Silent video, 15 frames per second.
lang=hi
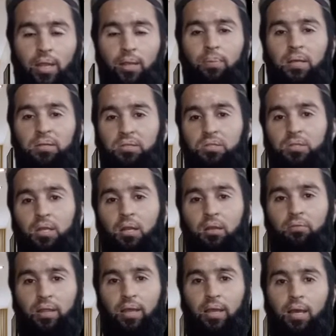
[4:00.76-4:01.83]
एक पैसेंजर
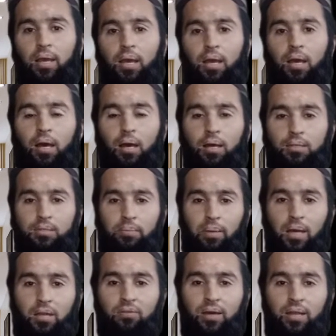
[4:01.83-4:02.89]
लिफ्ट है
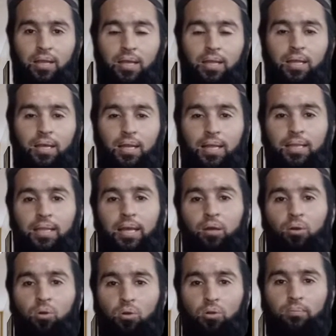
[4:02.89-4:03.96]
सामान वगैरह के लिए अलहदा है
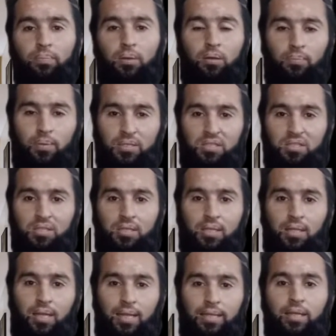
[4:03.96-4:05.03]
और पैसेंजर
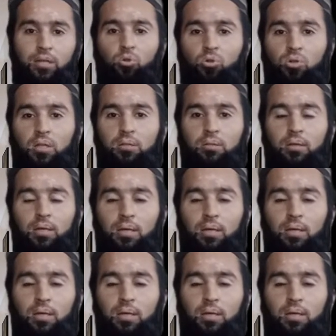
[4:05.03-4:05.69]
के लिए है टोटल